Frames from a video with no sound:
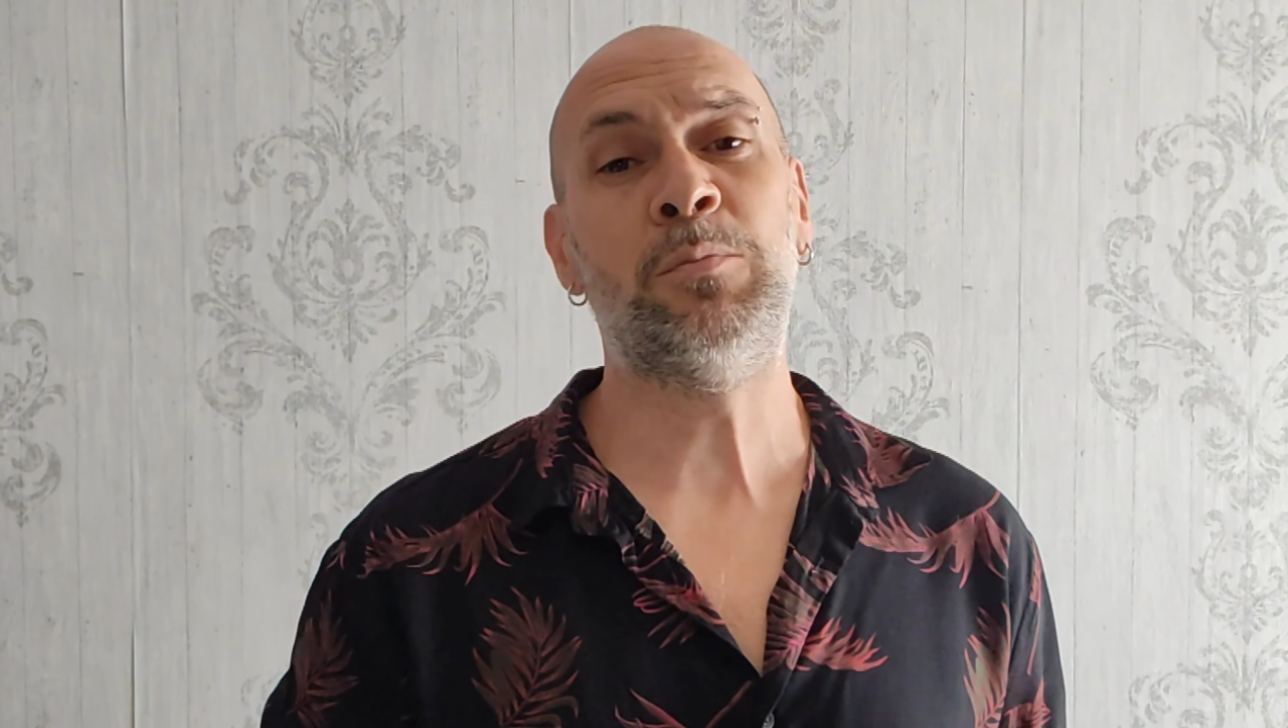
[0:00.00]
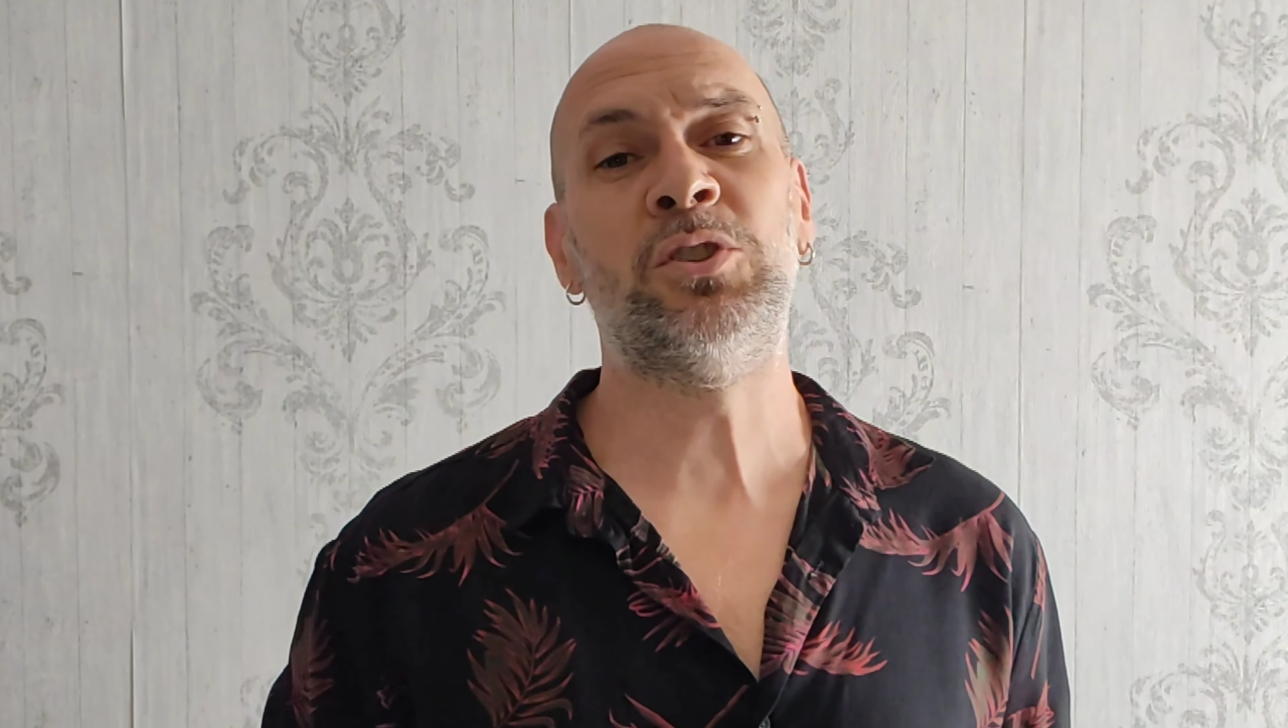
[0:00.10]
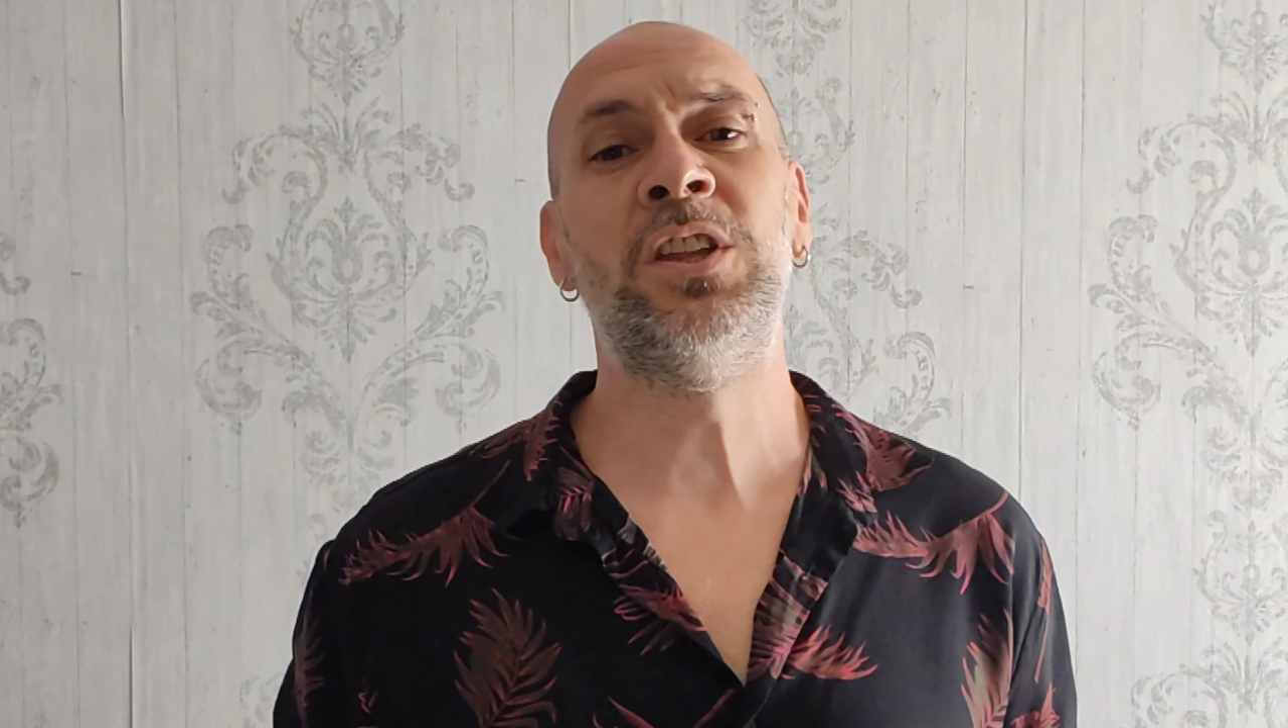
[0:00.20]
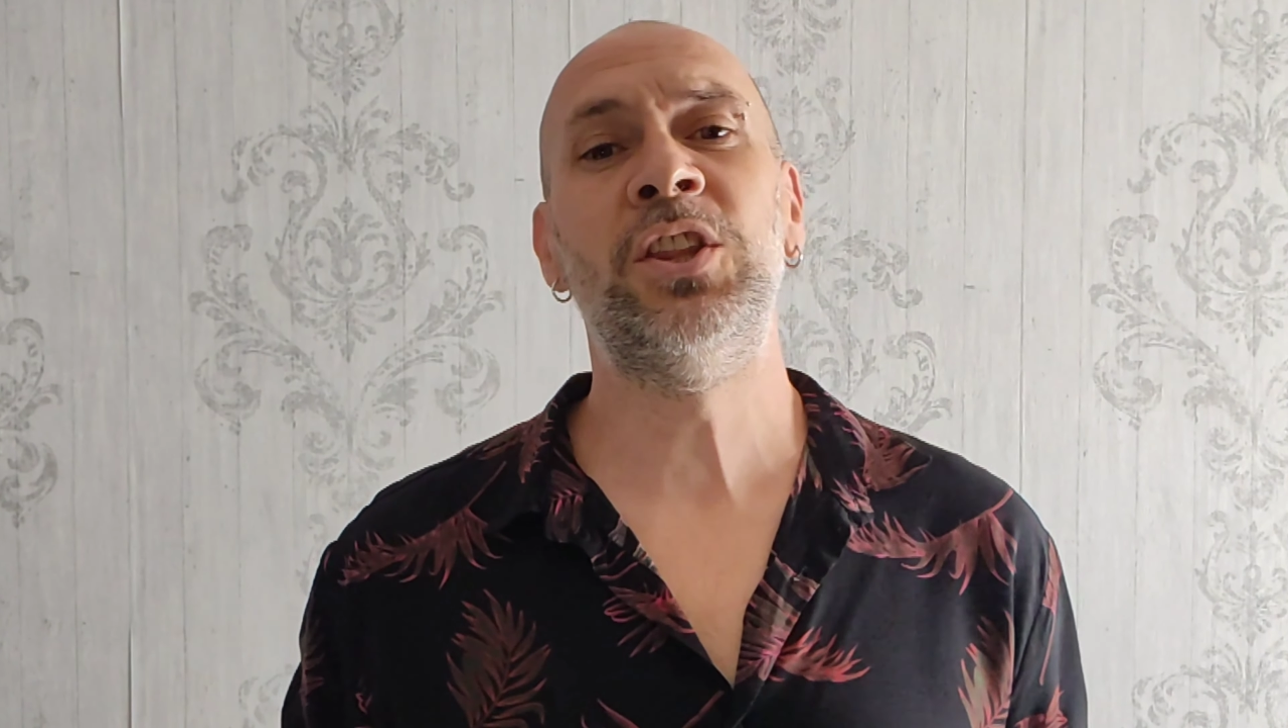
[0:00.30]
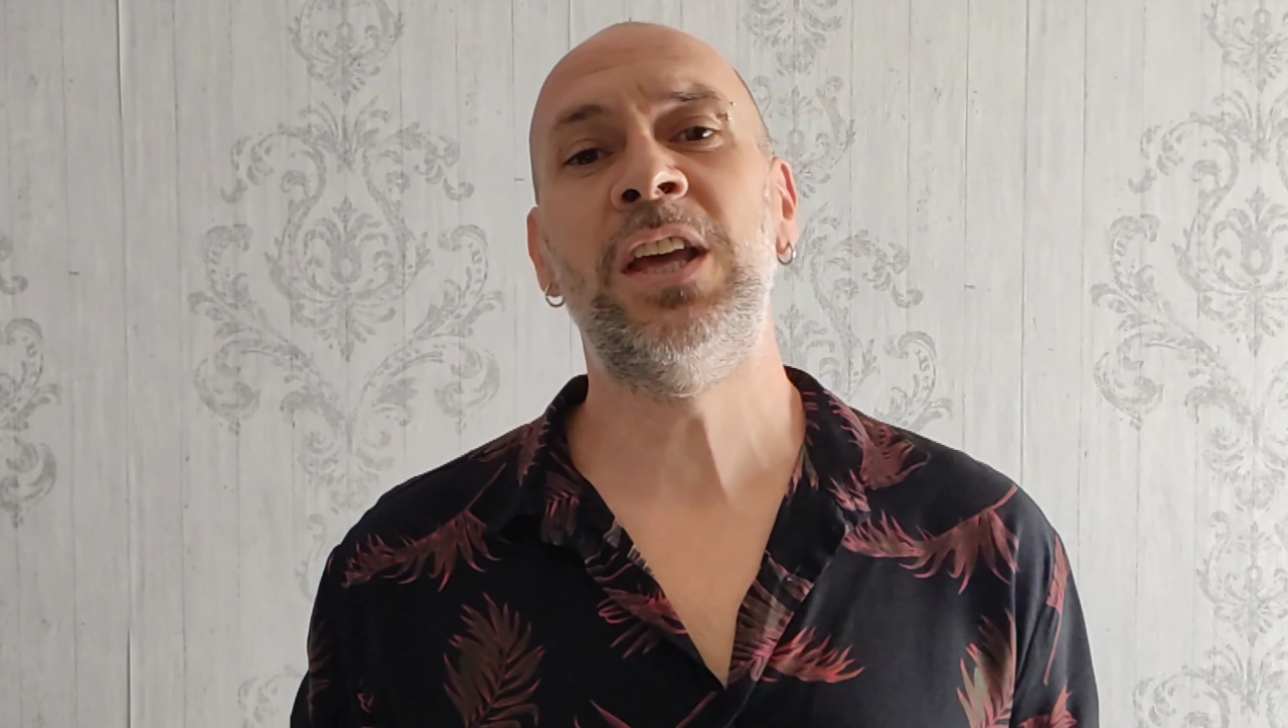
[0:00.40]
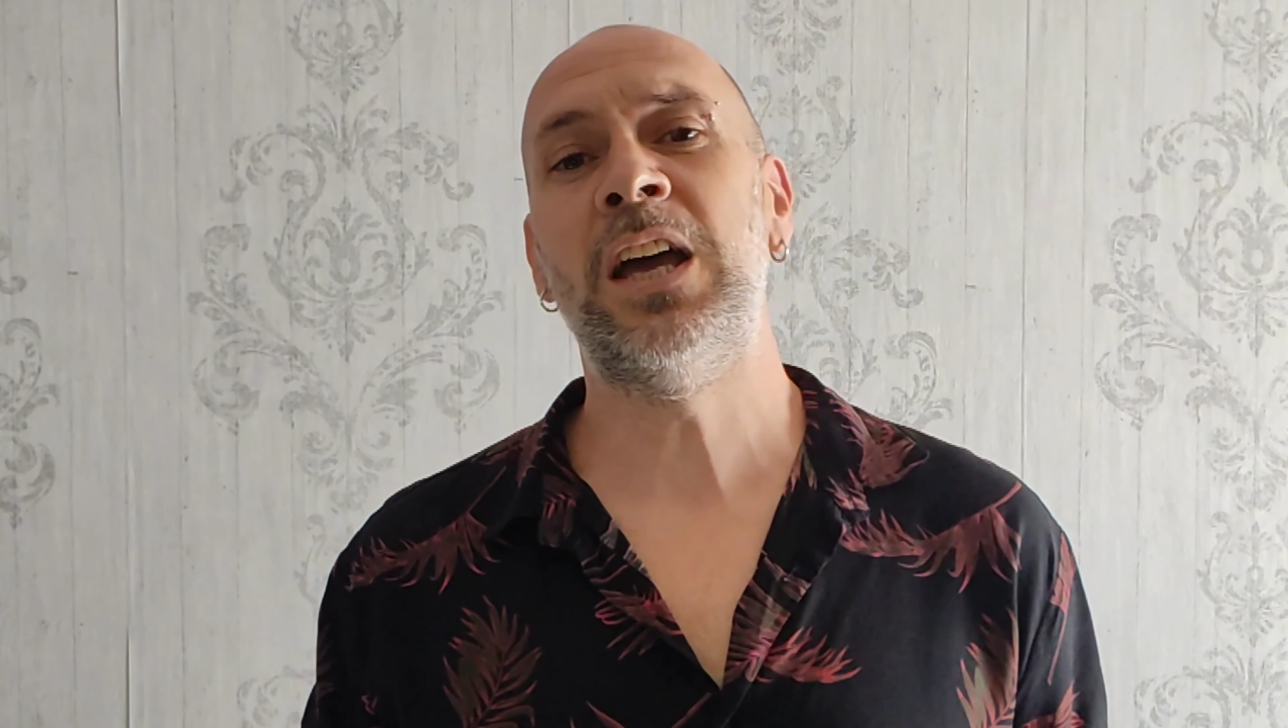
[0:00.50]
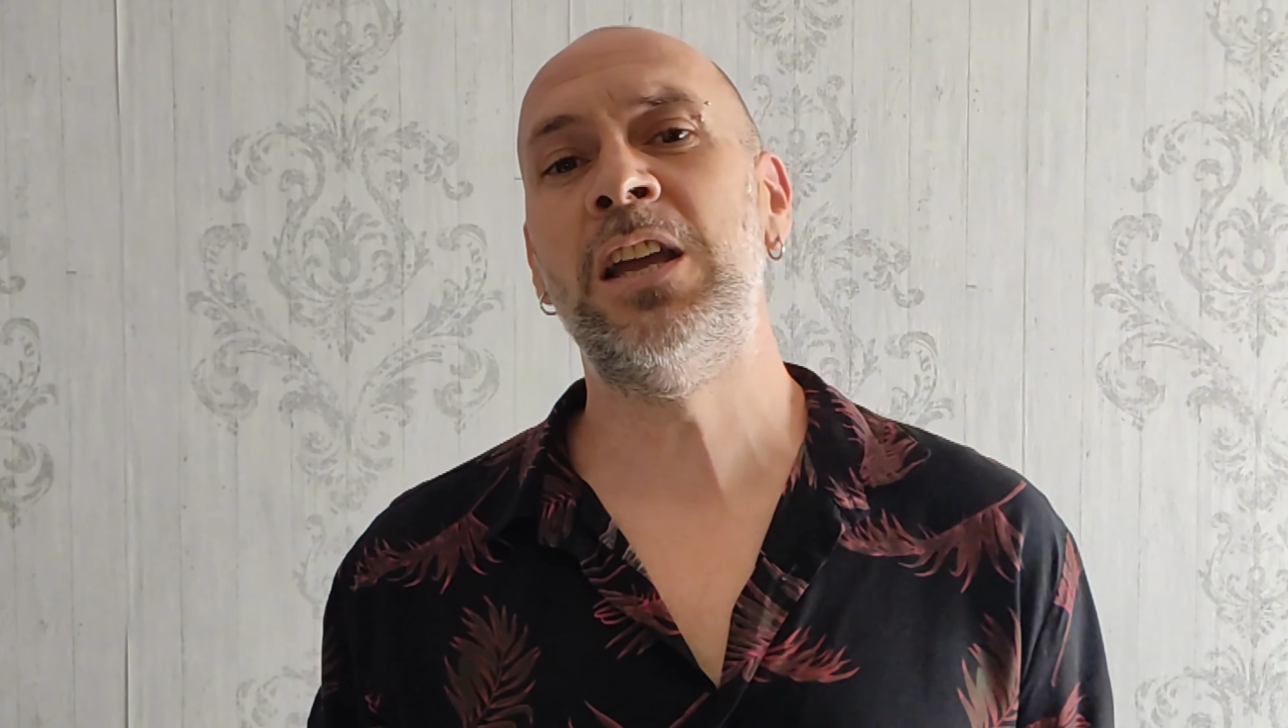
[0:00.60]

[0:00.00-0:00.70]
potencia